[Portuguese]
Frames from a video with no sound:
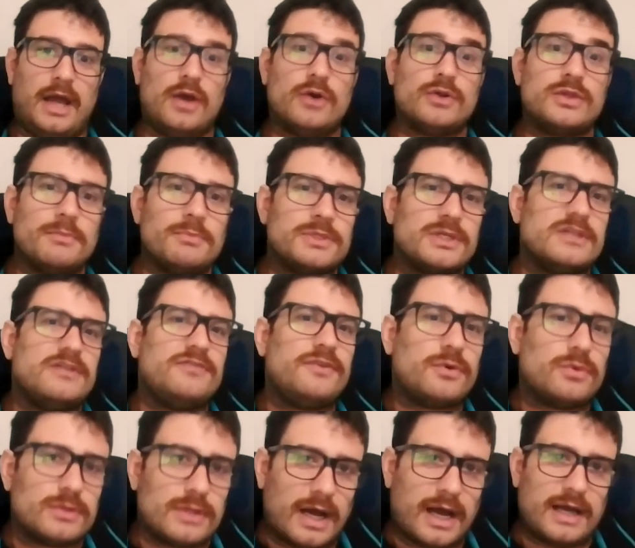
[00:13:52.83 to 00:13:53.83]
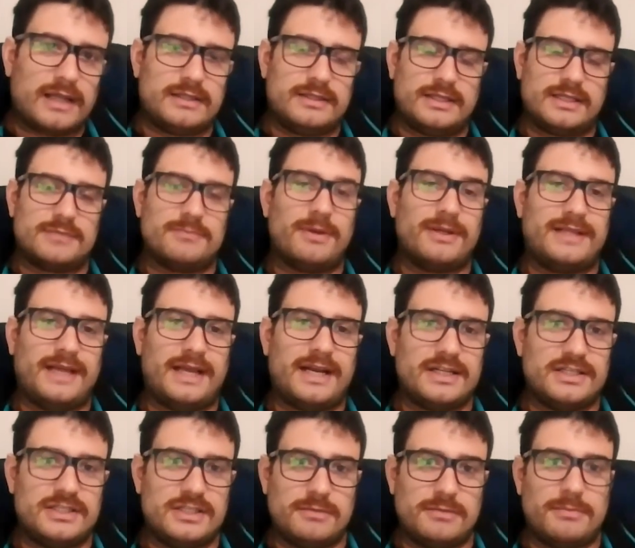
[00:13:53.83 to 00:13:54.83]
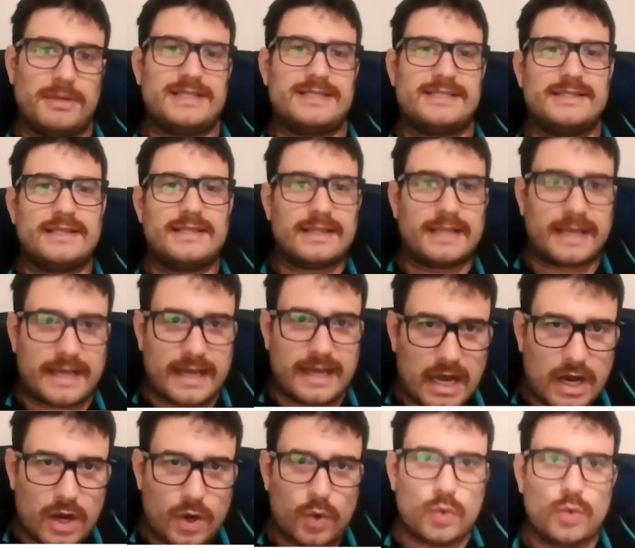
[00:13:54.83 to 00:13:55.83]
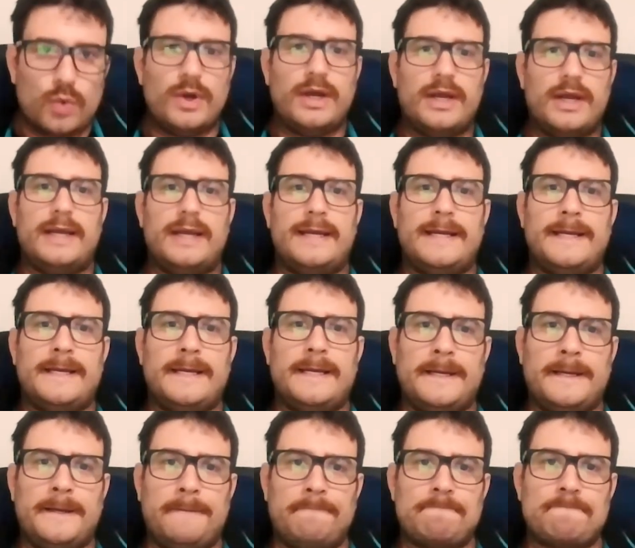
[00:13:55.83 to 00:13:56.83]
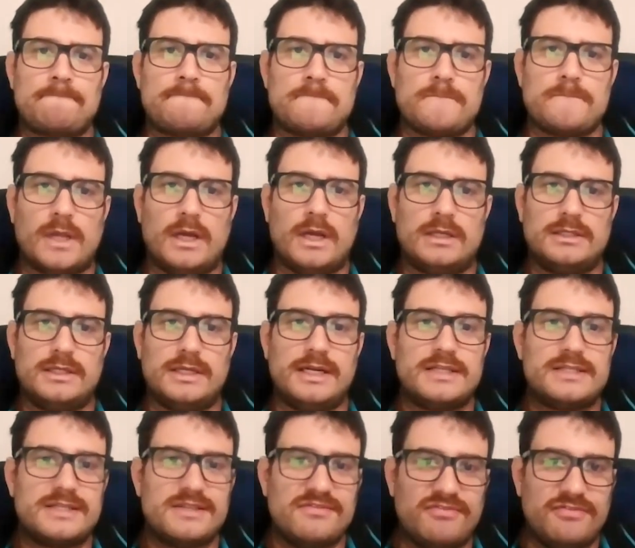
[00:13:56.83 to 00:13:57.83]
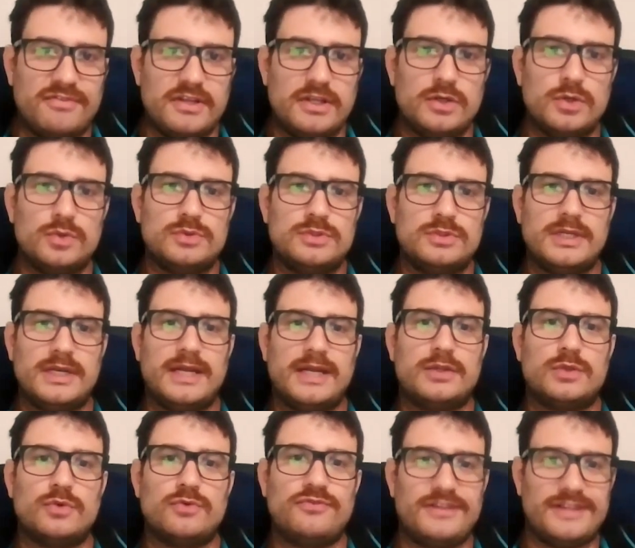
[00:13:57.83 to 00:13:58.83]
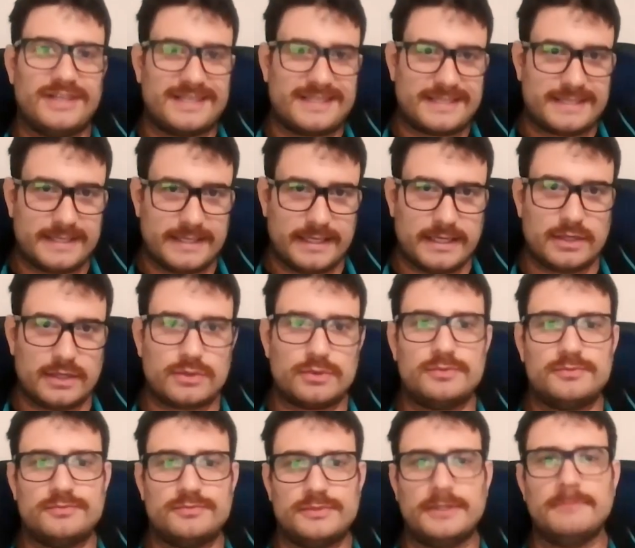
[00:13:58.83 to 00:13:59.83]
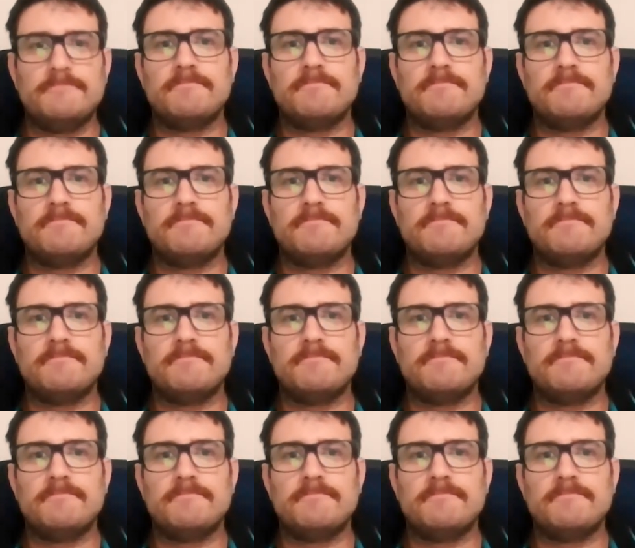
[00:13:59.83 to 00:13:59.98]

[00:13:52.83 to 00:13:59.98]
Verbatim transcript: Eu tenho muita dificuldade nas matérias de medicina legal, é, direito civil, direito financeiro, né?